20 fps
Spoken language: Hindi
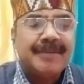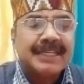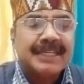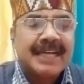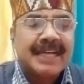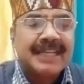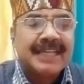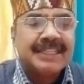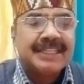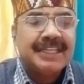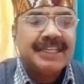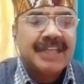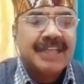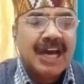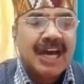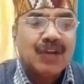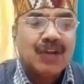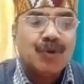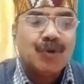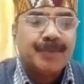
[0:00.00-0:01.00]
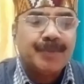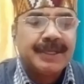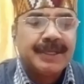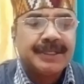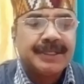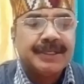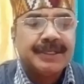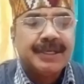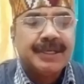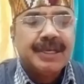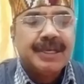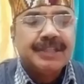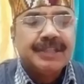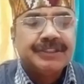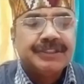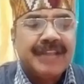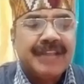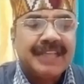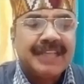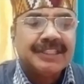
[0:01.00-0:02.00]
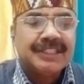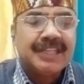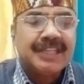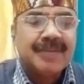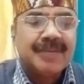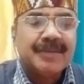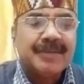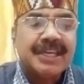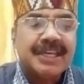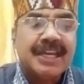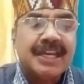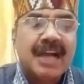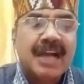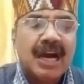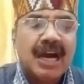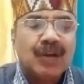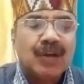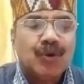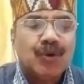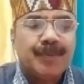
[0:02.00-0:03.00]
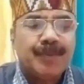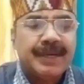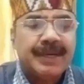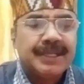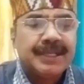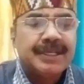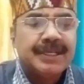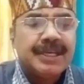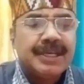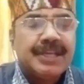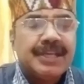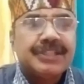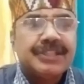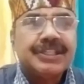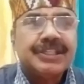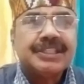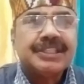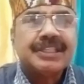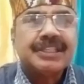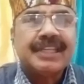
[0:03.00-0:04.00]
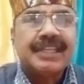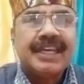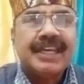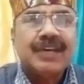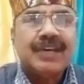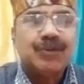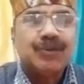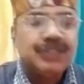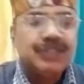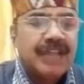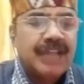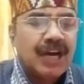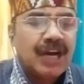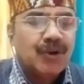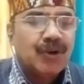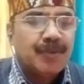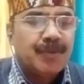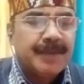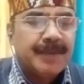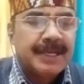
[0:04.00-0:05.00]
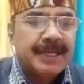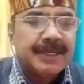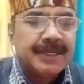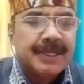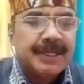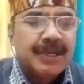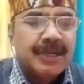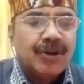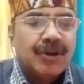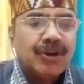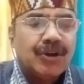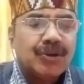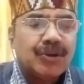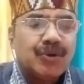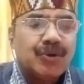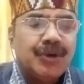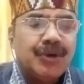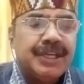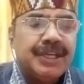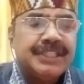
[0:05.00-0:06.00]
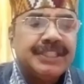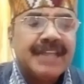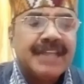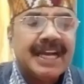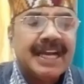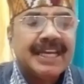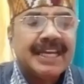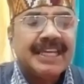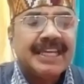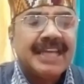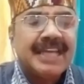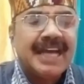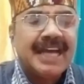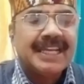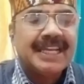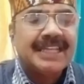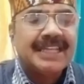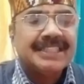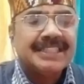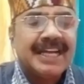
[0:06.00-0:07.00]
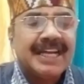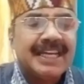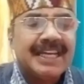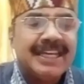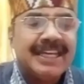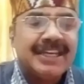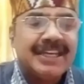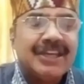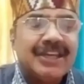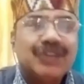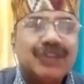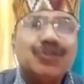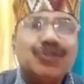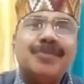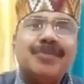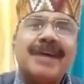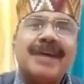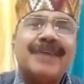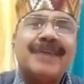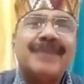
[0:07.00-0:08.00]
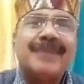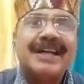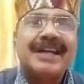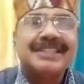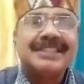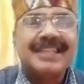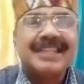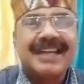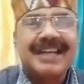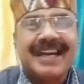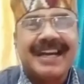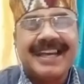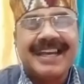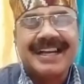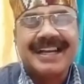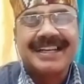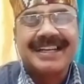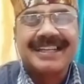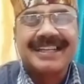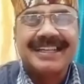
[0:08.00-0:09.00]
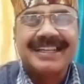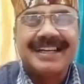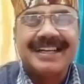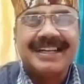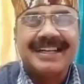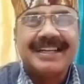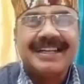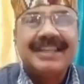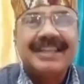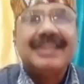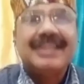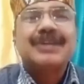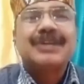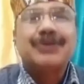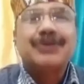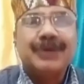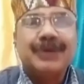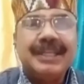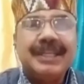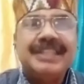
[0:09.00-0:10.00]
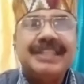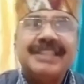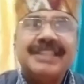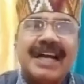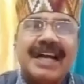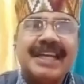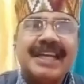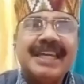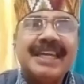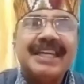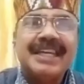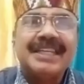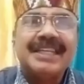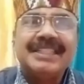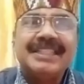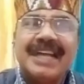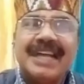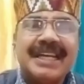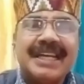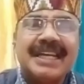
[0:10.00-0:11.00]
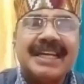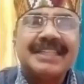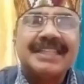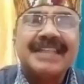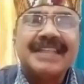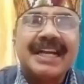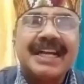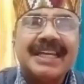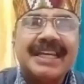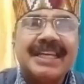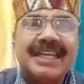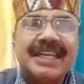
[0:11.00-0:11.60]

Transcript: दुराचारों व्यविचारों पर राह भटकाते नारों पर जात धर्म के खारों पर सिसक रहे उजियारों पर और कोई जागे या ना जागे तुम आवाज लगाया करना